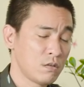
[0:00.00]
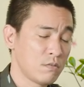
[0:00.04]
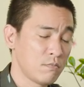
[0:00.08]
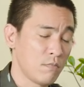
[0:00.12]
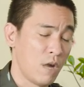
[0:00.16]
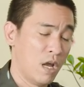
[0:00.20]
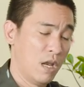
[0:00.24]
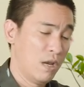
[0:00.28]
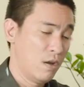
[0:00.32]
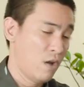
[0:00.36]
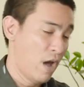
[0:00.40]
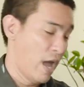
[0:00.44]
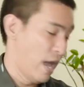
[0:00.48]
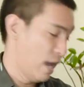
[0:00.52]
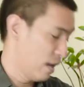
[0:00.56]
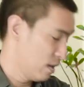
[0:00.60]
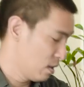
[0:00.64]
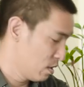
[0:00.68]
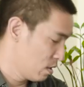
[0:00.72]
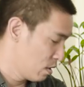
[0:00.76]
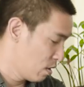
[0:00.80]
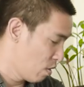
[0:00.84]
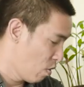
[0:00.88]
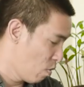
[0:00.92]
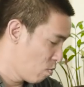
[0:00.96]
bệnh hạn
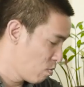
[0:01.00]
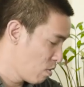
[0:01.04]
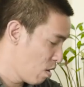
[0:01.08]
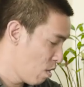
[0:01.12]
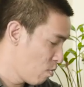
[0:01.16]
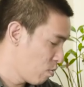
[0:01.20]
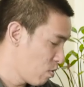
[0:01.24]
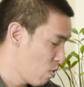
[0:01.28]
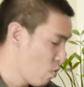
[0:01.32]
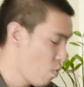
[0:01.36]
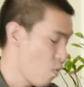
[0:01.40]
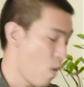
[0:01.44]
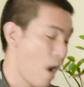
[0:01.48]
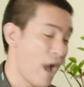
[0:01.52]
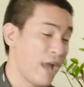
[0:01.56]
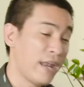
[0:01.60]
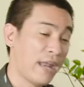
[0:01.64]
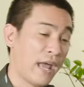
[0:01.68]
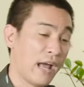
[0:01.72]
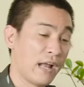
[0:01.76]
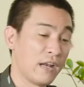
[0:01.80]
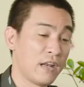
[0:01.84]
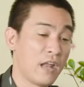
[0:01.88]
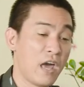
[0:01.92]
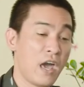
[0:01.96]
cũng không có quá
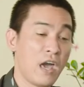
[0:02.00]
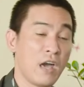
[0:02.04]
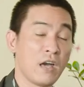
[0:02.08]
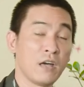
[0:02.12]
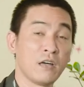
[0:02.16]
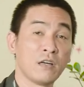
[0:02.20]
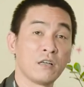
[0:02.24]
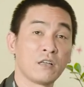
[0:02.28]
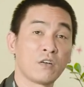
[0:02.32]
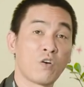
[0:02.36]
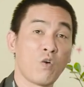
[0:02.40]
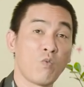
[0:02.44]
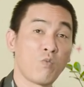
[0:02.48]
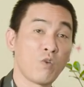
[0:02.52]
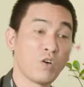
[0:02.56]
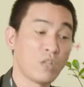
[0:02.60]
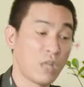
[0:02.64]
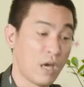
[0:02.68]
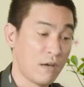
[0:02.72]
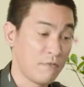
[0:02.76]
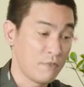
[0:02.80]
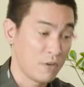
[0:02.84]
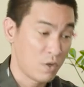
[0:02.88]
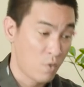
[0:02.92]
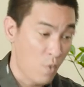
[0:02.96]
nặng nề cũng có
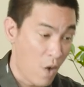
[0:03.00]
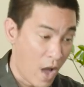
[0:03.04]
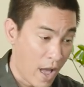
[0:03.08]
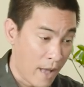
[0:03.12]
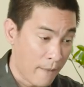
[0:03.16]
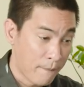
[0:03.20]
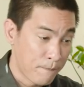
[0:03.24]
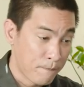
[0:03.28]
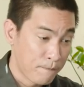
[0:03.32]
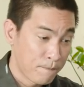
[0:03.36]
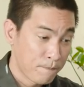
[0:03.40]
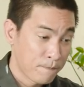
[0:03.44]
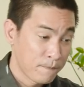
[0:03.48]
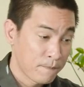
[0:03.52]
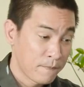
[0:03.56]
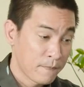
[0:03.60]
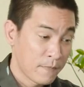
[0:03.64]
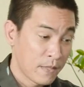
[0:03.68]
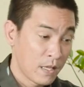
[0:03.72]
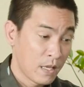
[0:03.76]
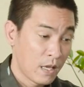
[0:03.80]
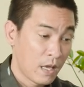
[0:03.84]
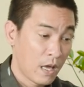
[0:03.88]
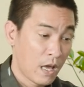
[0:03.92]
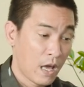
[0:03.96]
thể vượt qua
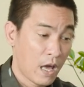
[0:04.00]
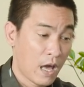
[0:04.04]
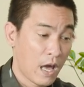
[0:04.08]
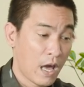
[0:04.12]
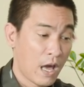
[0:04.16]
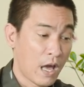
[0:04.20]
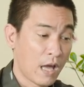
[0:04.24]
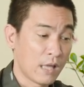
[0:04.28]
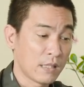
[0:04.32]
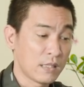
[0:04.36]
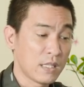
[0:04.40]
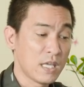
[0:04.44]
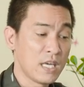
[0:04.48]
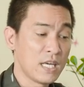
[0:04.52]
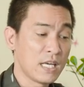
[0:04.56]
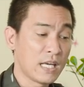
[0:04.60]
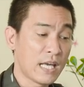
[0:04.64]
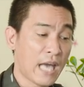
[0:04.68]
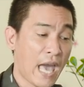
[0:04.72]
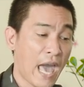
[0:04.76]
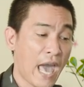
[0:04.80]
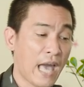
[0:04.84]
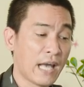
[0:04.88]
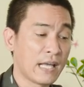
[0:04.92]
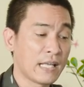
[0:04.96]
à, thiên
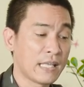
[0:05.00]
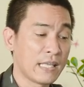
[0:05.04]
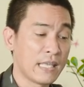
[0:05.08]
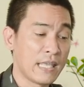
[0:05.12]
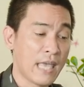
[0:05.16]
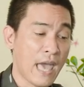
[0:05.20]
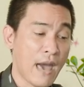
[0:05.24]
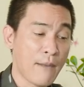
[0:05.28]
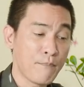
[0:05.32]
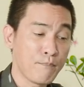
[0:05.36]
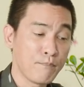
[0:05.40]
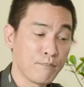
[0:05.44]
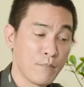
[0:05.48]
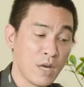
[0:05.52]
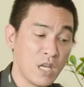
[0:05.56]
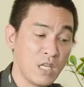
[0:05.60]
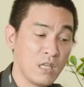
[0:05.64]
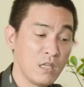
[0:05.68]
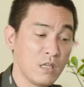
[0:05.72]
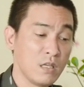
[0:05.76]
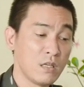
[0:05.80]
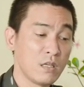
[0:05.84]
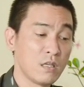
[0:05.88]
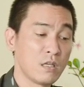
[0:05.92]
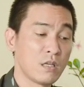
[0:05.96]
can giáp
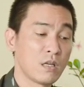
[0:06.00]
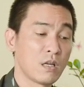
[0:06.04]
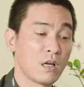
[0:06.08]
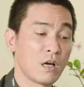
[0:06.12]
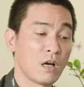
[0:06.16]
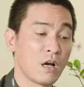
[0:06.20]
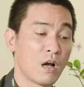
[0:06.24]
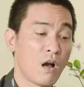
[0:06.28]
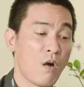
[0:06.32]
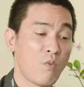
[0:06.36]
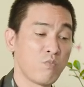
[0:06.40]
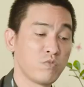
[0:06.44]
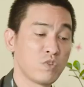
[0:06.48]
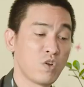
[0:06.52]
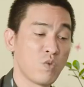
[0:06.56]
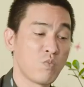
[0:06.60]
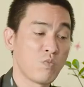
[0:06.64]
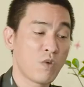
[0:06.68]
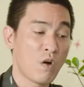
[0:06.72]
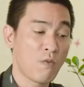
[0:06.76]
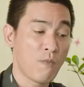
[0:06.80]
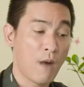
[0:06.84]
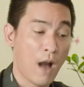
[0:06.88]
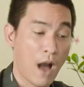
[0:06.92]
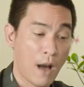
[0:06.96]
bính không xung
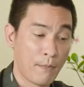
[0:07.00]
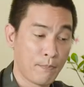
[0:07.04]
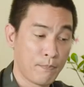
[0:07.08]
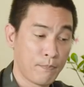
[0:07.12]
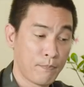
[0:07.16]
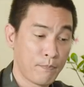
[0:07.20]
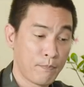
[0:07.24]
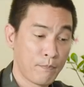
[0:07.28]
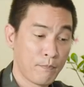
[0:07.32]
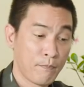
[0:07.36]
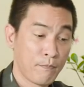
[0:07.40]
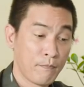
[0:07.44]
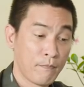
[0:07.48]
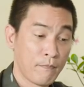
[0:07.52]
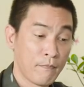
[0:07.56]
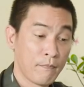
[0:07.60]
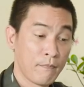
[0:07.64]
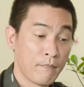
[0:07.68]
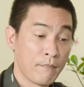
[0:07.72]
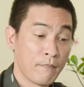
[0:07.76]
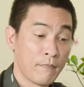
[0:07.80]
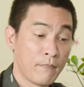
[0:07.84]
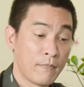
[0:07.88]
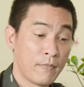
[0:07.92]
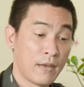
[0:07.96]
không hợp
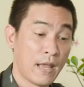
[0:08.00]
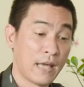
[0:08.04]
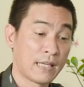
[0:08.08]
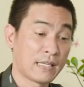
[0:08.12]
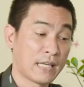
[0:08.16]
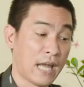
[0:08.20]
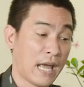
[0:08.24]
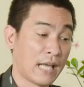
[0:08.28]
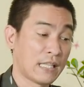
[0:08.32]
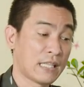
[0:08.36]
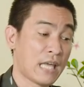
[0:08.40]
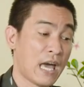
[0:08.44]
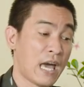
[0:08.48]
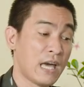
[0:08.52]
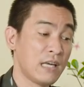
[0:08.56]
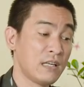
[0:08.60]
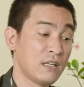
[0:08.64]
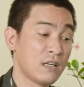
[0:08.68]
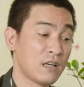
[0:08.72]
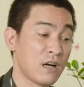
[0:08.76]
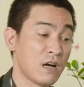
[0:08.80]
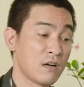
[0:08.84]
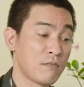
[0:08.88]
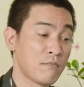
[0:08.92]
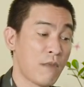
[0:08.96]
là trạng thái
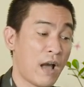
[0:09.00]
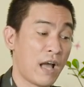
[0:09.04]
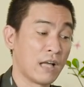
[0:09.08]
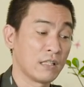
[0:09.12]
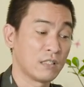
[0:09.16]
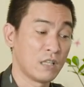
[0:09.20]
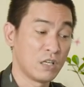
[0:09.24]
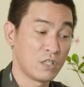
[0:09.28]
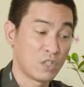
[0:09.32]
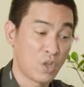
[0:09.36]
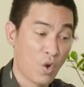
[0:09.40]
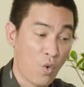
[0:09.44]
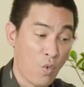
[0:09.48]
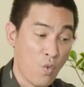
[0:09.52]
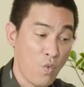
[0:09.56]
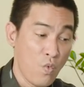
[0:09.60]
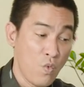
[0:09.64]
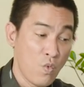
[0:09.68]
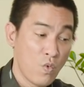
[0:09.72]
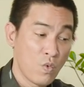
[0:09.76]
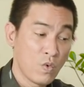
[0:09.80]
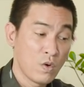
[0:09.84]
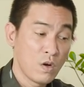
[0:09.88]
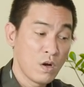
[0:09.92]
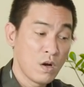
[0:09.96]
cân bằng tự chủ
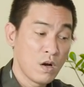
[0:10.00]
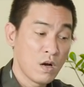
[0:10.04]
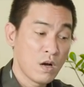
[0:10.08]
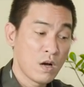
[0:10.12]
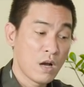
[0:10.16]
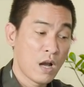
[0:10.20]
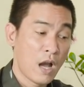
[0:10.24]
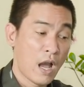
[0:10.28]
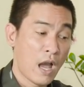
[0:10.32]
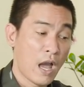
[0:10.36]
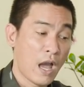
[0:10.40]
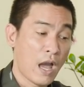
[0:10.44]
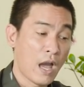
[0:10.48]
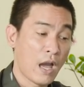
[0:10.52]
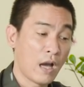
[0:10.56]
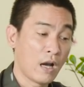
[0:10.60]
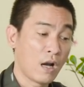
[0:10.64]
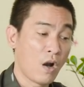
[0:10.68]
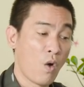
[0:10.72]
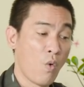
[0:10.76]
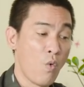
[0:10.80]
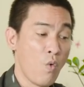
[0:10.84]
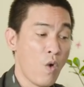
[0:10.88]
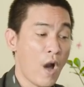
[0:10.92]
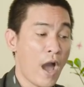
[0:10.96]
à,
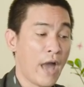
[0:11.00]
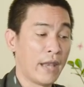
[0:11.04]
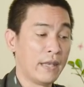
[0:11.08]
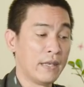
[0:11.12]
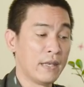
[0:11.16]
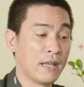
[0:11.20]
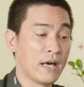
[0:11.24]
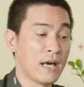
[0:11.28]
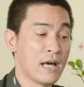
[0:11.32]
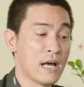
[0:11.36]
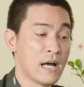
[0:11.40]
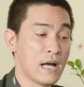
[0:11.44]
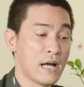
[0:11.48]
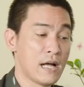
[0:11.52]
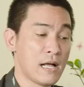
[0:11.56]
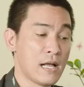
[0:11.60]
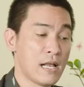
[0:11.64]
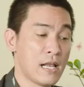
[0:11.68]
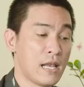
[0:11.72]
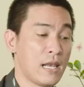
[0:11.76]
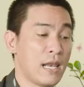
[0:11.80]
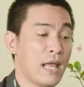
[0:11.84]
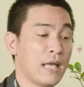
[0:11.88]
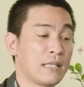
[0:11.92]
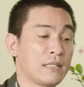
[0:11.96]
ngũ hành đó
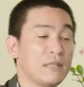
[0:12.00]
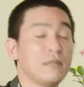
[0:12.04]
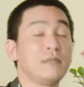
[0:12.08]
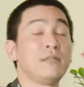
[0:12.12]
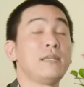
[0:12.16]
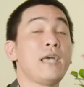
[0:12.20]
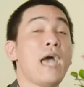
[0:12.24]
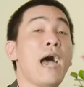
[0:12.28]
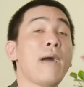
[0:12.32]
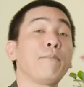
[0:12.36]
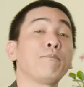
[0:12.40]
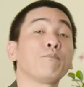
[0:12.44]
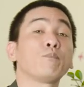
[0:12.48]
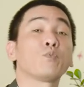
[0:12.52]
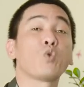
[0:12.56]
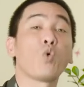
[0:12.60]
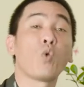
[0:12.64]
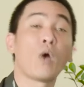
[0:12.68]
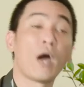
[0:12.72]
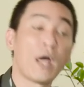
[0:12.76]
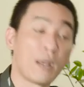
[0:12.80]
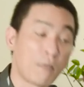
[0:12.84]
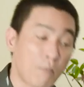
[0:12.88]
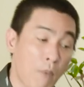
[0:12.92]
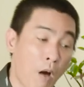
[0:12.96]
là chữ giáp
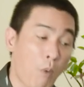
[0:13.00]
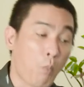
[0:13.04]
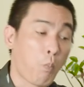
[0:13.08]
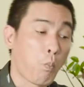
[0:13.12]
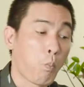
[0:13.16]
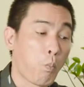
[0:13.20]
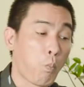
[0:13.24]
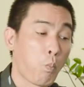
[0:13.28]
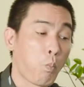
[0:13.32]
thuộc hành mộc